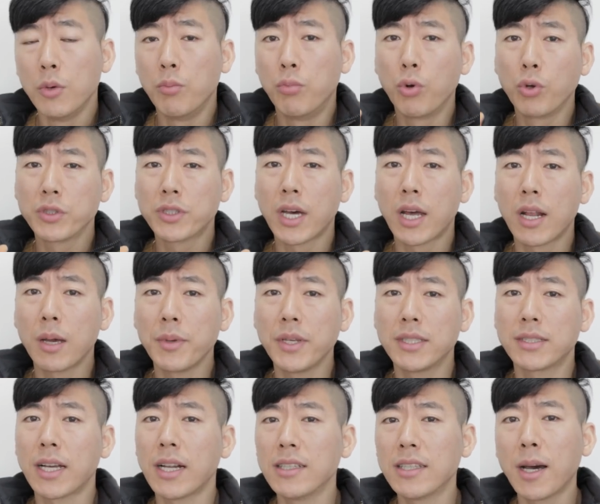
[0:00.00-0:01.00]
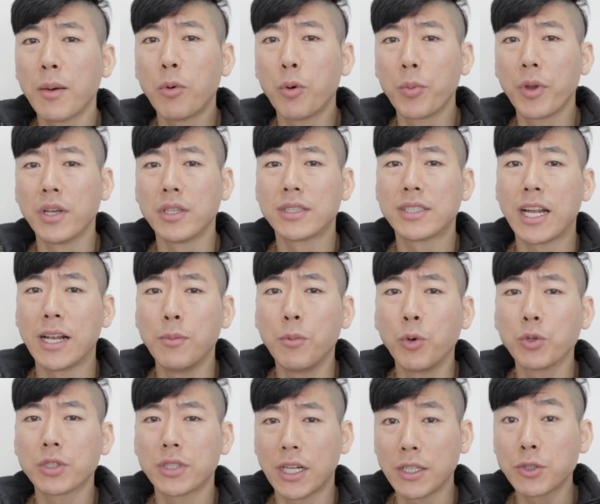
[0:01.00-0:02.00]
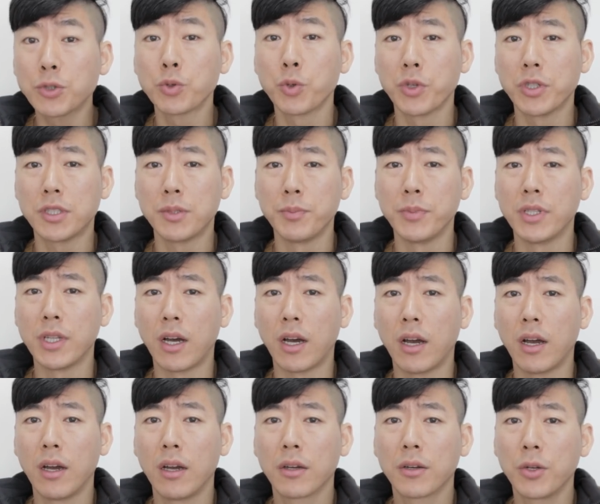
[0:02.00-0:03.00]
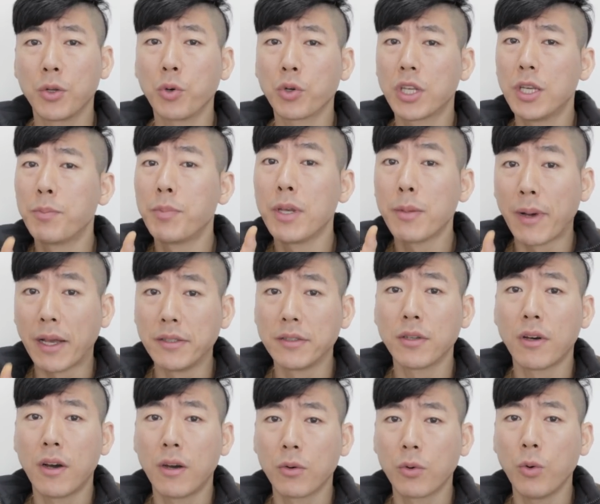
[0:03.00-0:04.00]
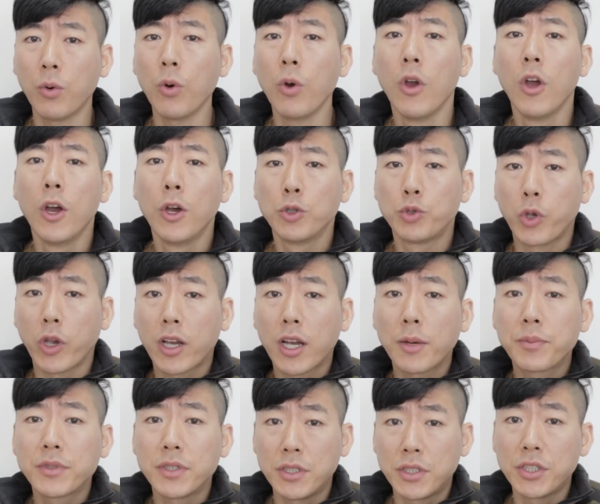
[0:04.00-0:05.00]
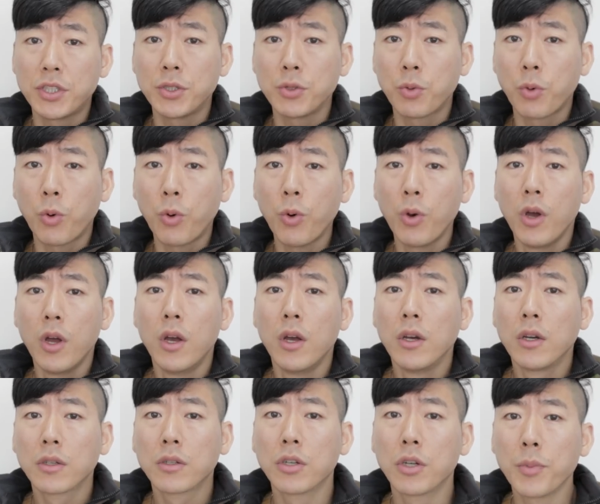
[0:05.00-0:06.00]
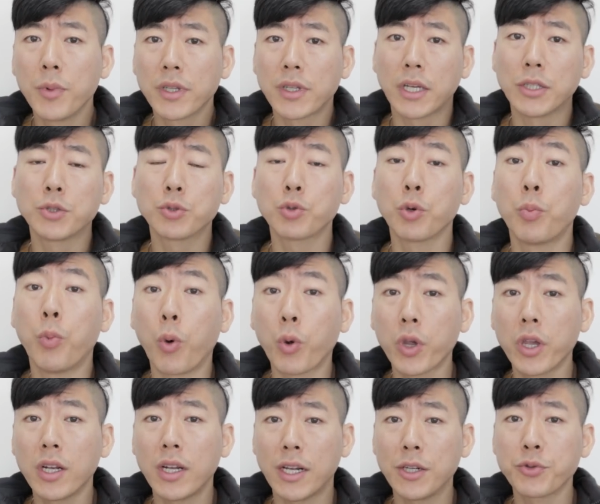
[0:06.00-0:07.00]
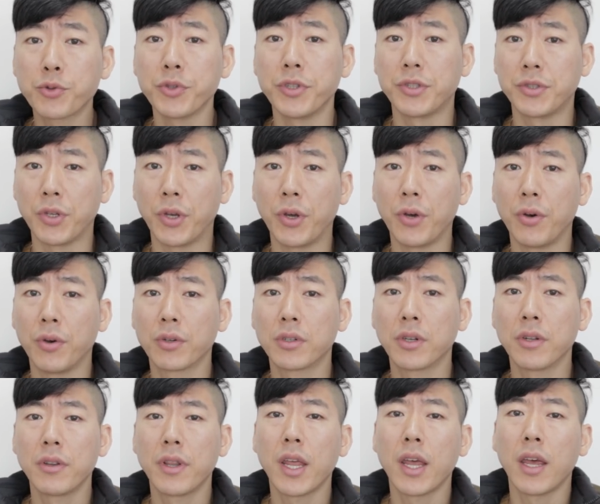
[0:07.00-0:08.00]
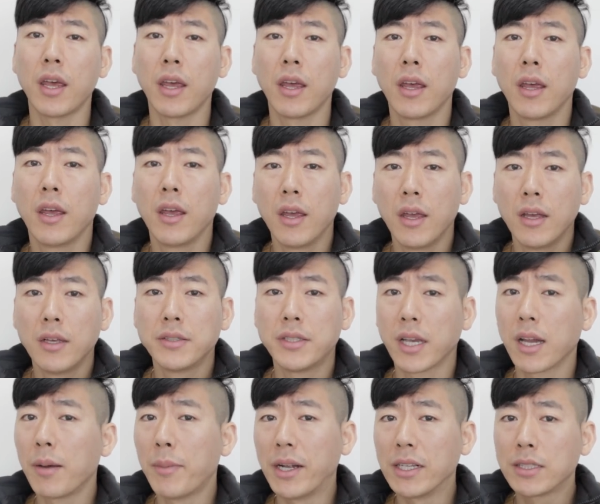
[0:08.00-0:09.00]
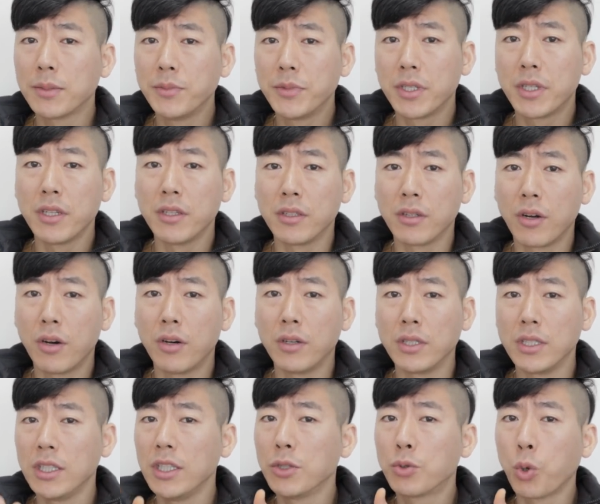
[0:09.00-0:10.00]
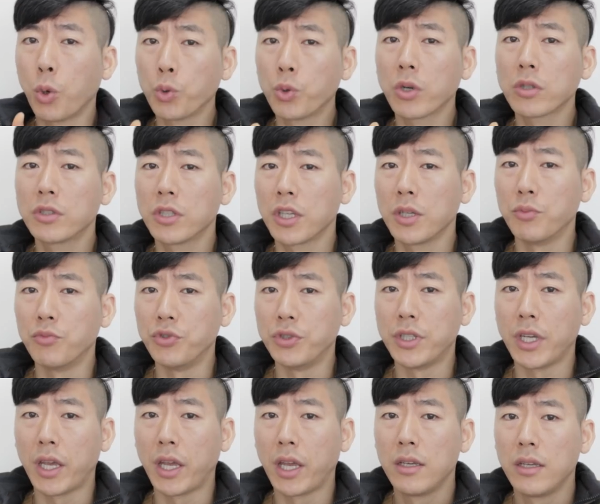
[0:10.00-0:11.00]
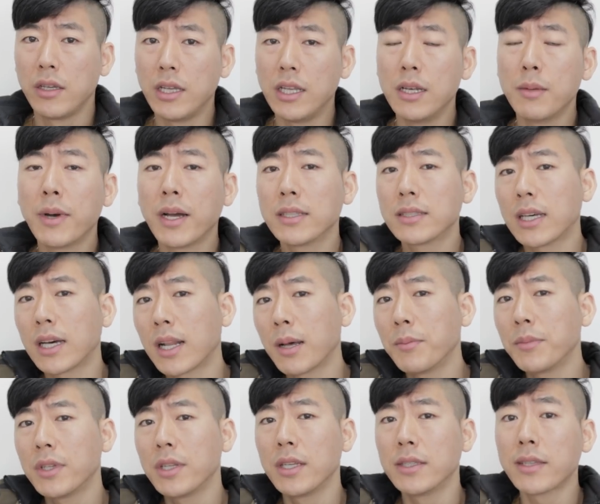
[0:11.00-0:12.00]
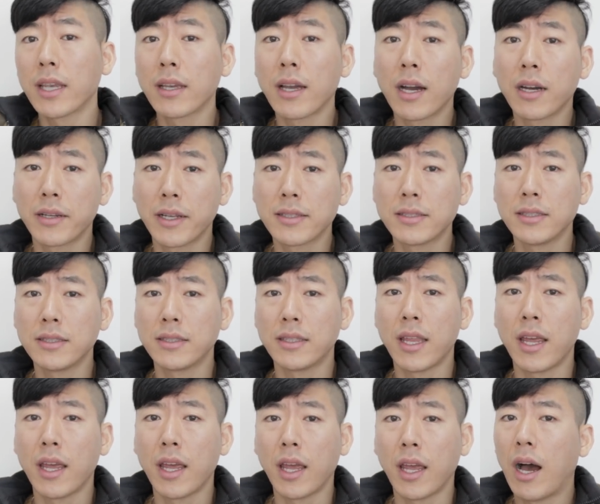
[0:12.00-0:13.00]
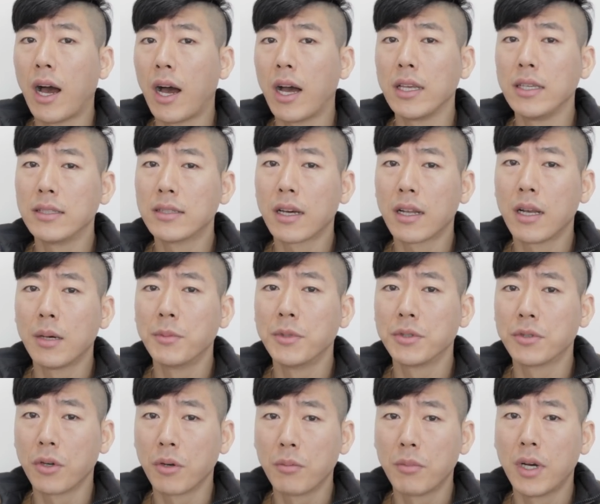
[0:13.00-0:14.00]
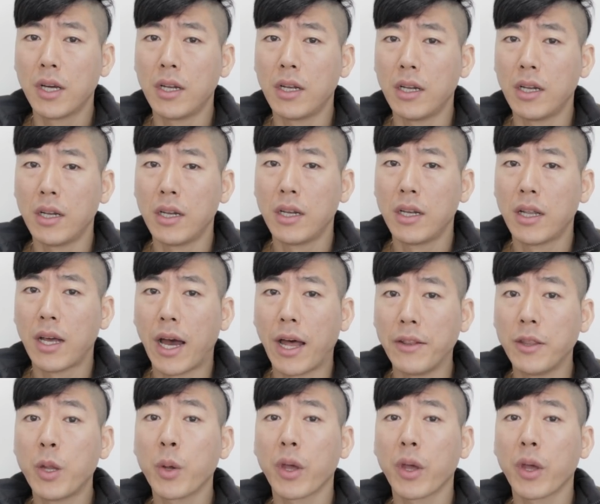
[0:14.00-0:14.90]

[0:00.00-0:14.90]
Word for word: 물론 사람이 살다 보면 잘못을 할 수도 있습니다. 그리고 깊이 반성하고 죄값을 치르고 그러면 다시 또 복귀를 할 수 있어요. 그런데 제가 말씀드리는 건 이 도덕적인 문제 일반 사람들이 생각을 했을 때아 이 사람은 정말 안